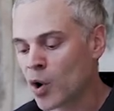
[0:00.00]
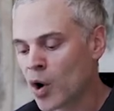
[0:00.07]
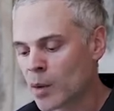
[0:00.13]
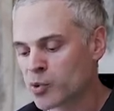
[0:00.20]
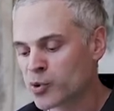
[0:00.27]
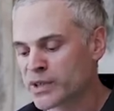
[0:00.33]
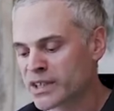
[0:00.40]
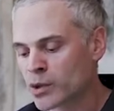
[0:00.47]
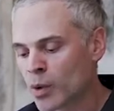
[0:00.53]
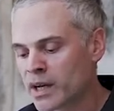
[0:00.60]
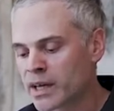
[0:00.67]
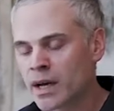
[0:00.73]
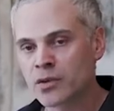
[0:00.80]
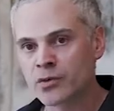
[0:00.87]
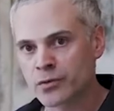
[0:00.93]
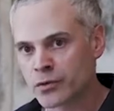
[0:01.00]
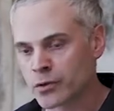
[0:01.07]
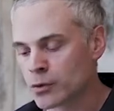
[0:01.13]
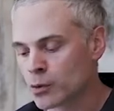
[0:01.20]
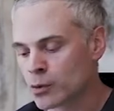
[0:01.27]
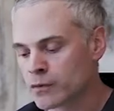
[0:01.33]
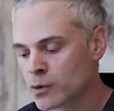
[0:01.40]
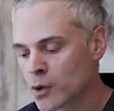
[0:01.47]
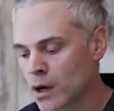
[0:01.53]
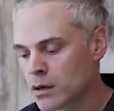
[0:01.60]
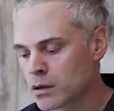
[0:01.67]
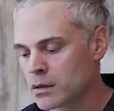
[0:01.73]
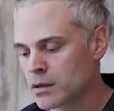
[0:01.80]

à plus des trois quarts de ce que l'on voit.